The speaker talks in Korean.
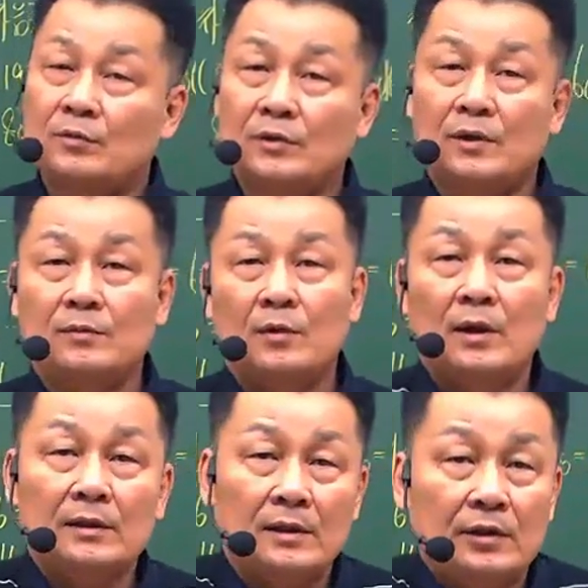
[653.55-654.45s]
문제는 뭐
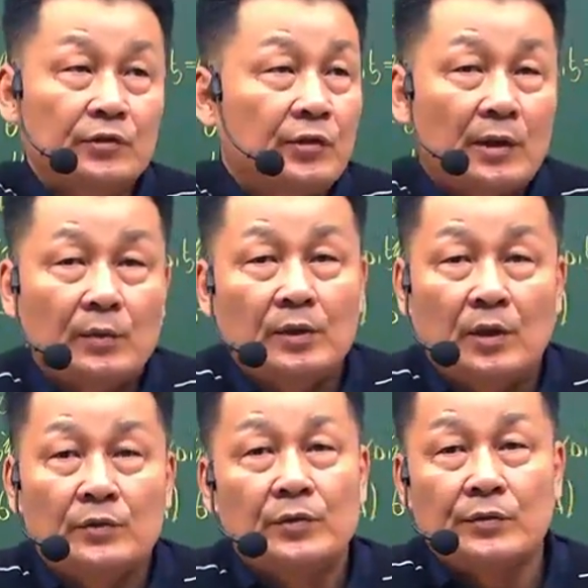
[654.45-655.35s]
항상 신출
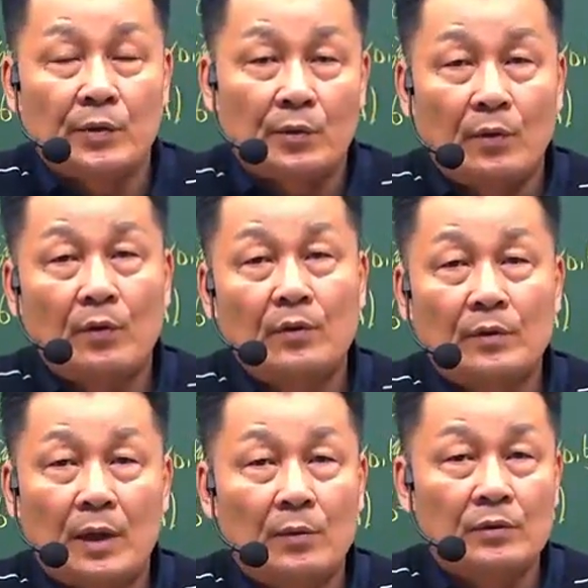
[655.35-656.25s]
나오니까 어쩔 수 없고
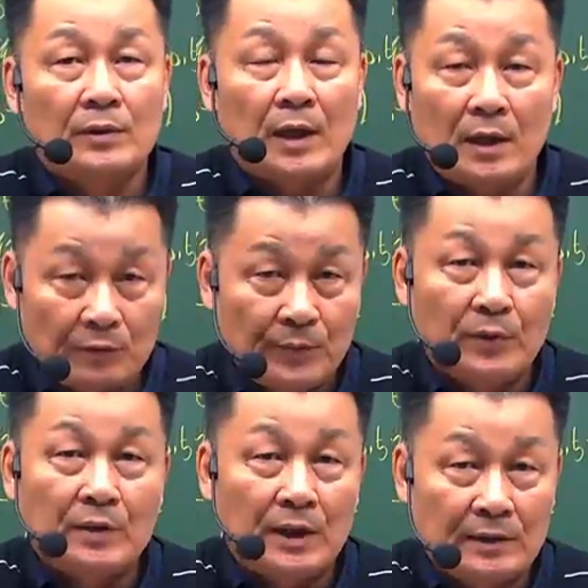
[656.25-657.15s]
나머지는 아주
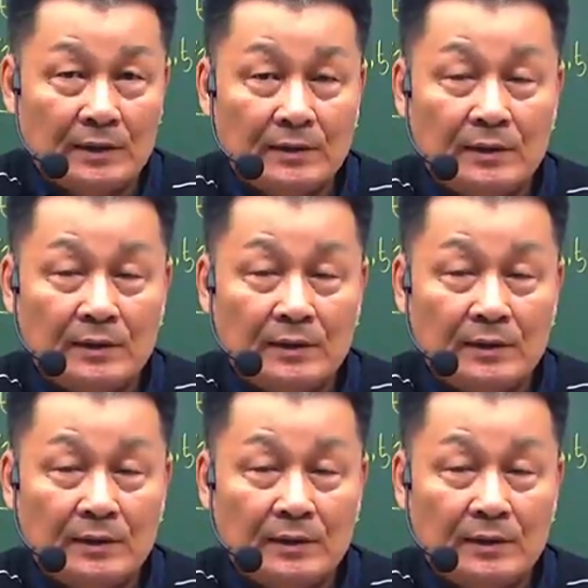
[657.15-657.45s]
평이한